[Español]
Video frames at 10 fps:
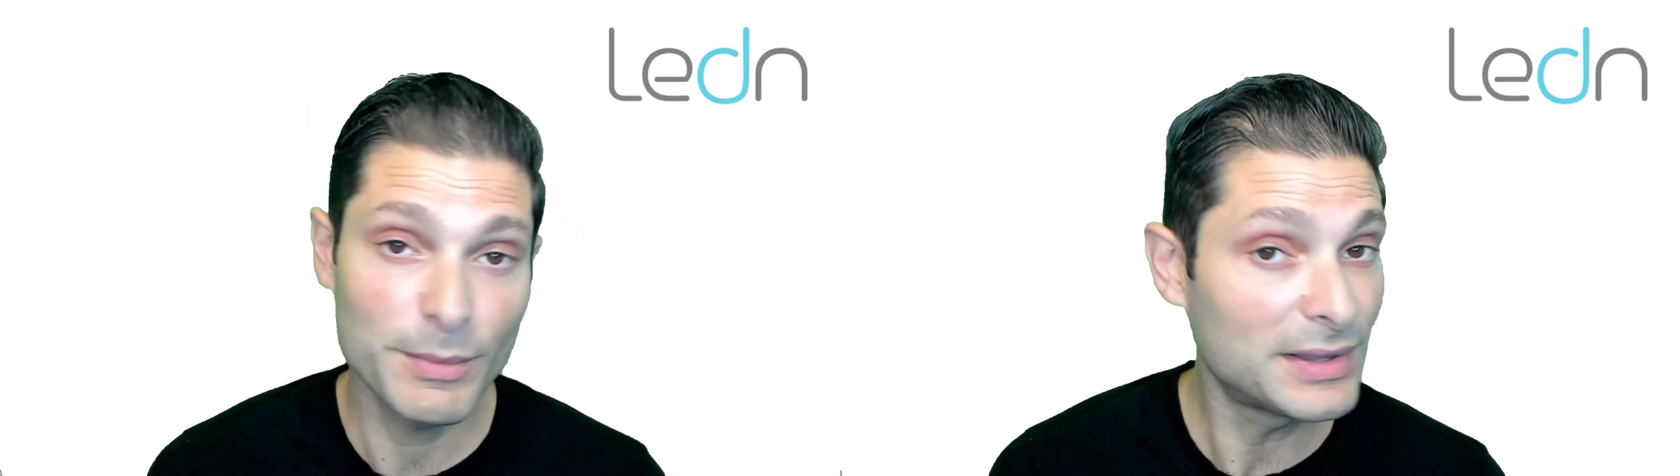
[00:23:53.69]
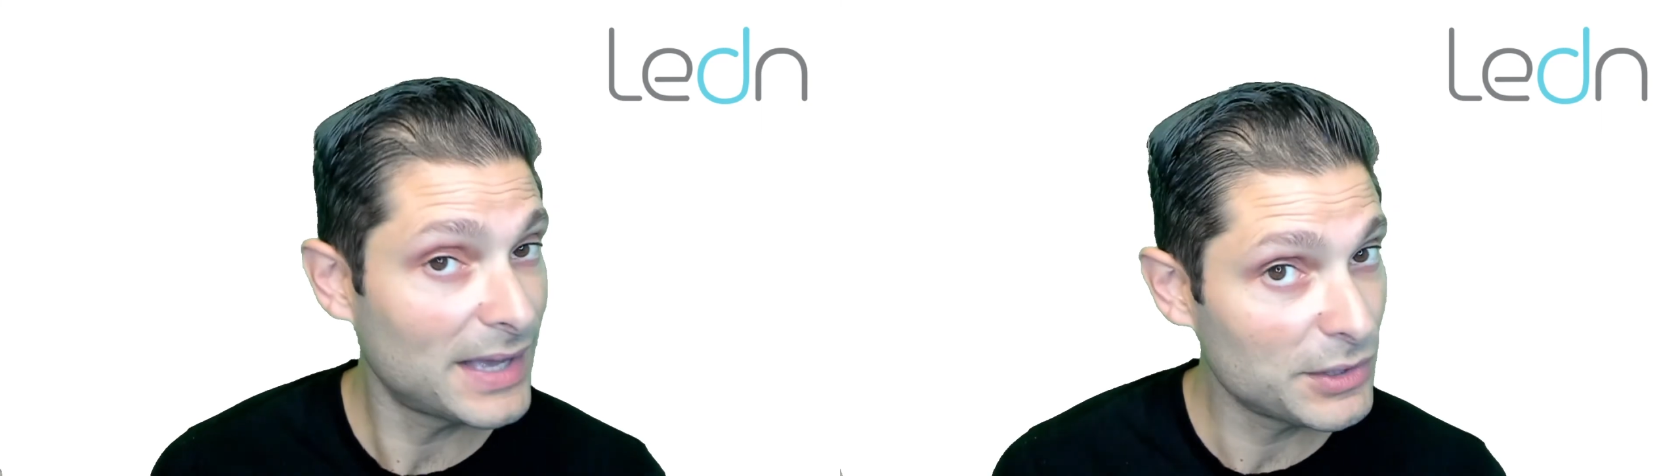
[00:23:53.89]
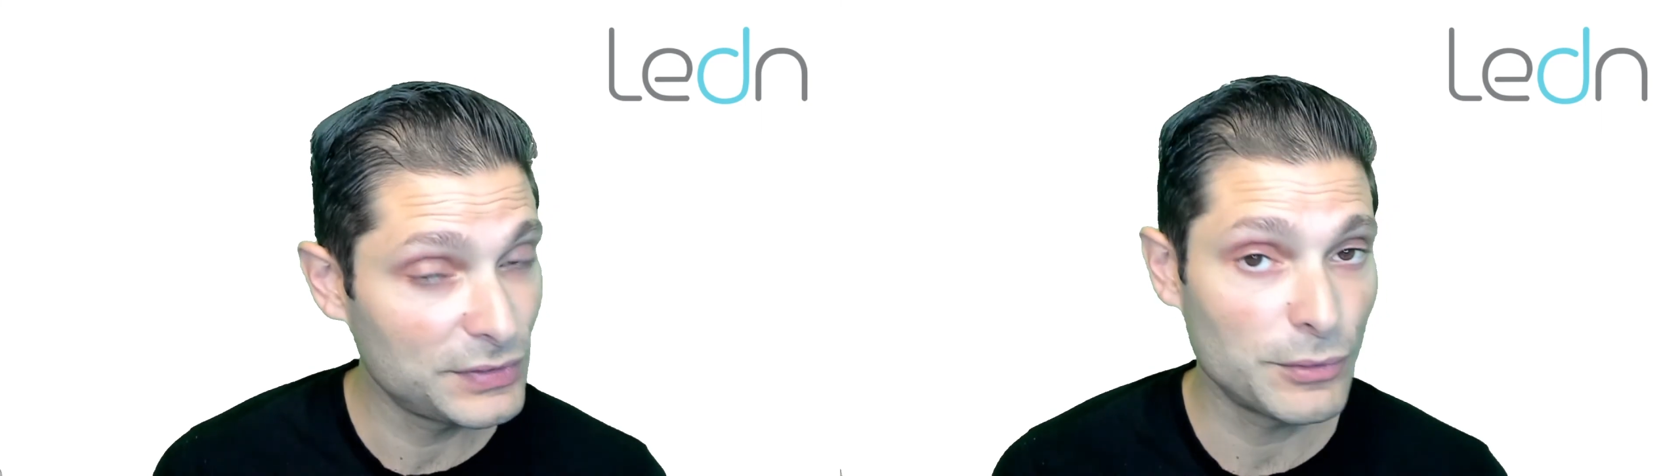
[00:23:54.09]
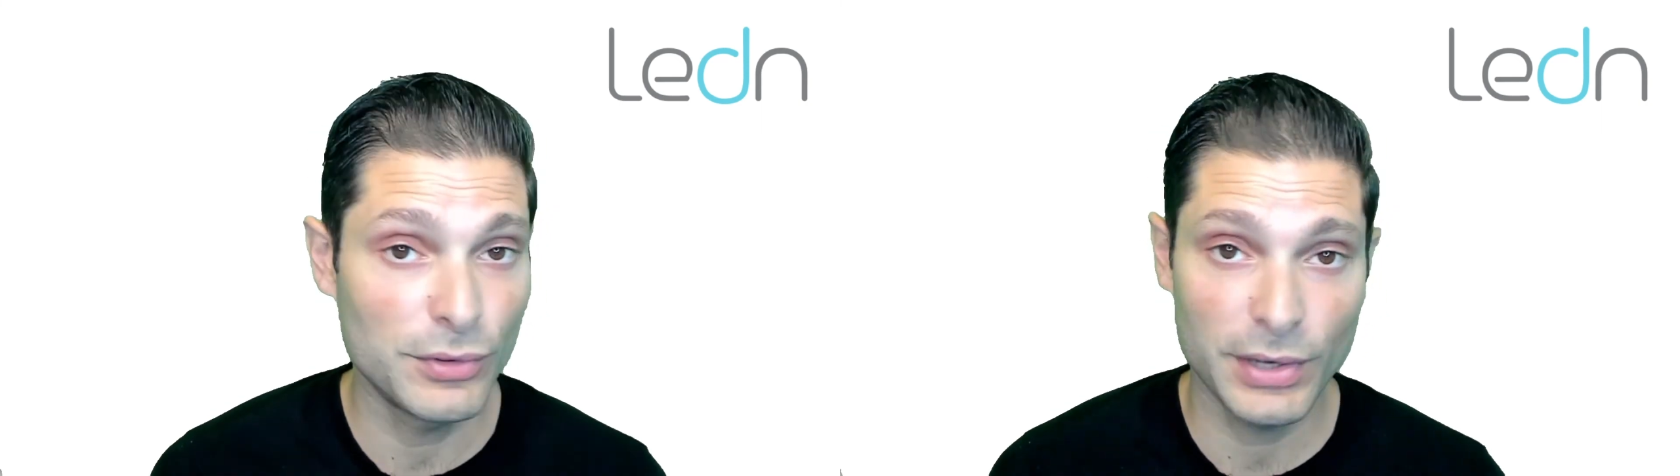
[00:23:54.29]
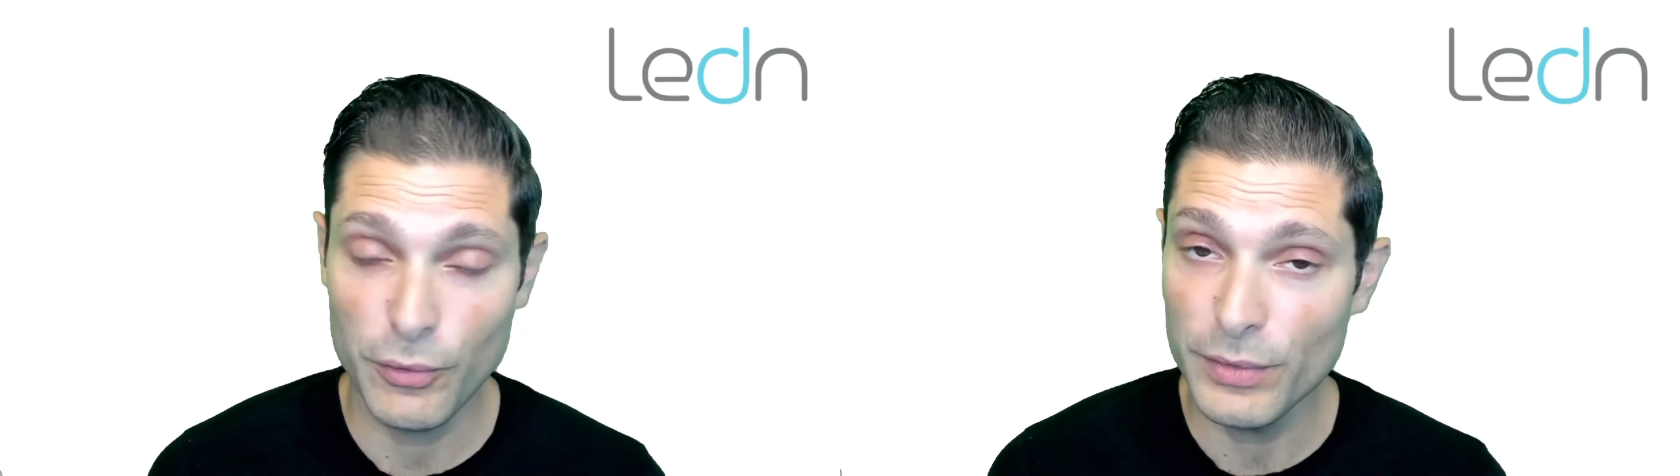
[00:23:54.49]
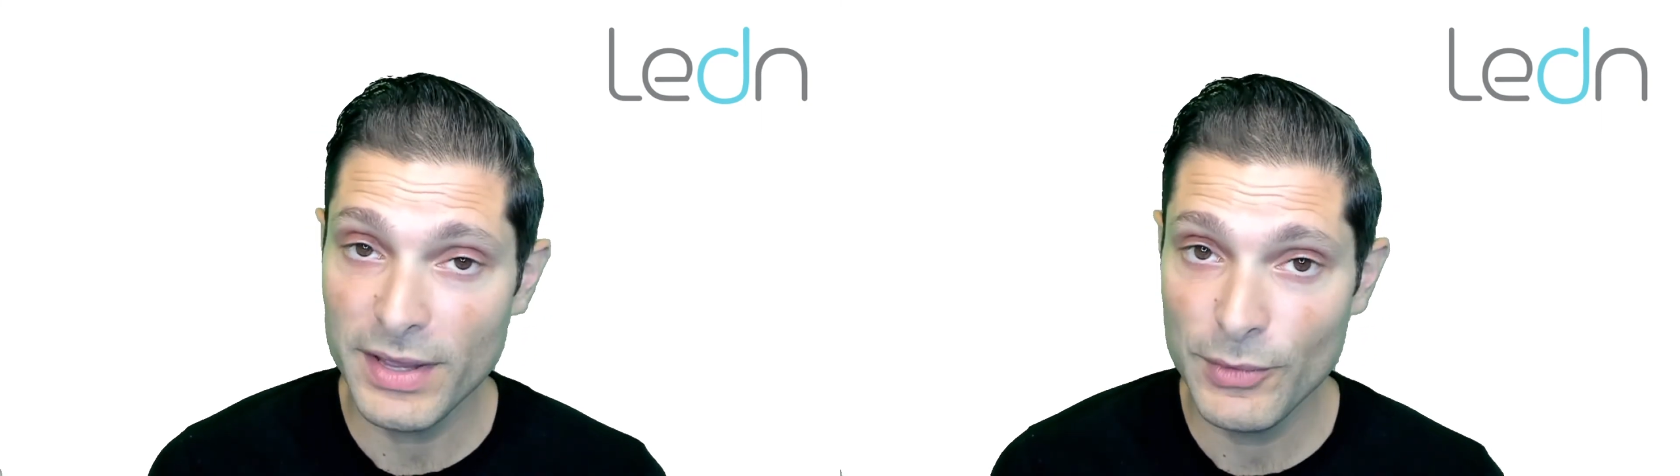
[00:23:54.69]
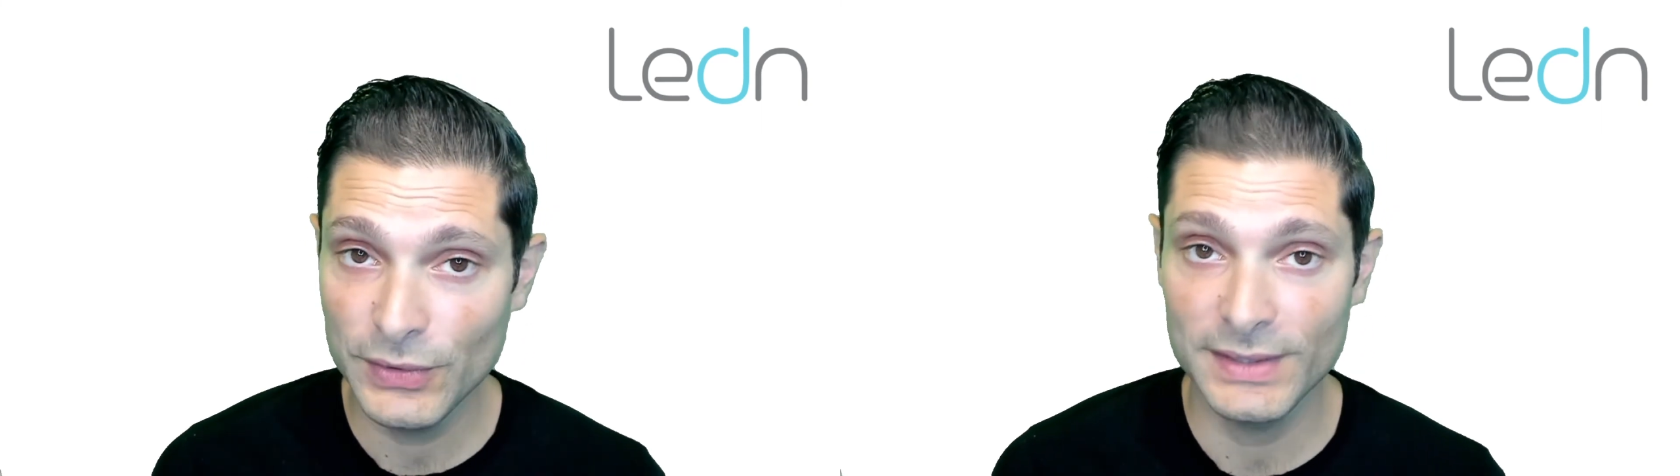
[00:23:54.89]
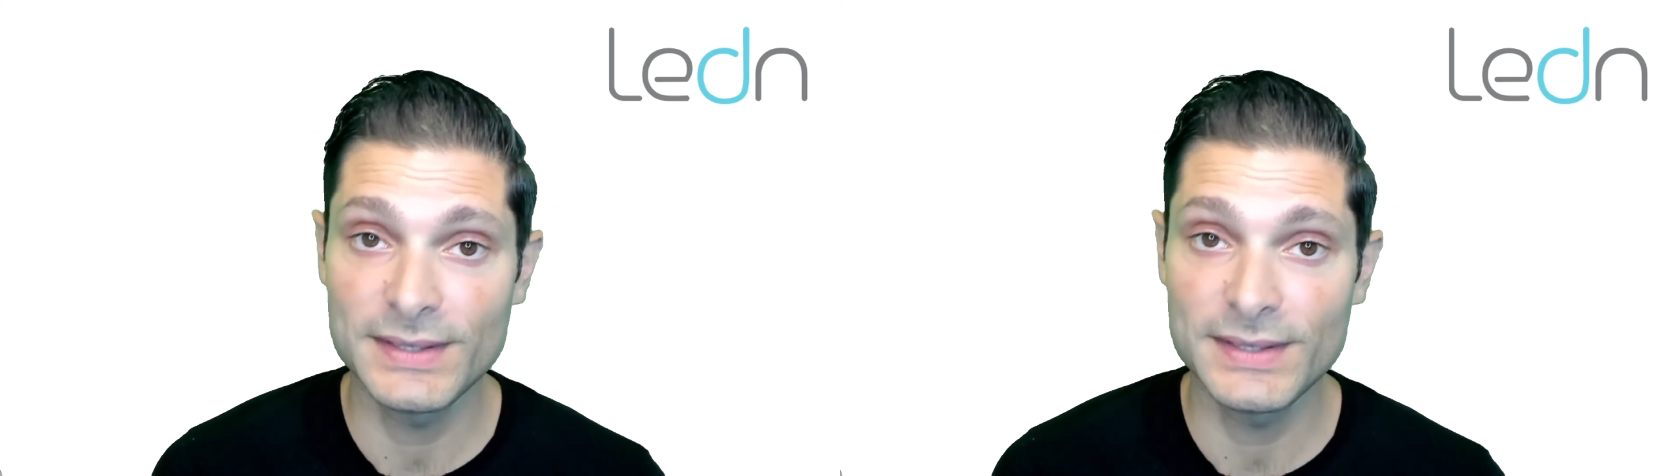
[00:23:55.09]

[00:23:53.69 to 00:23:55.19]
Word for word: comentario según lo que cubrimos,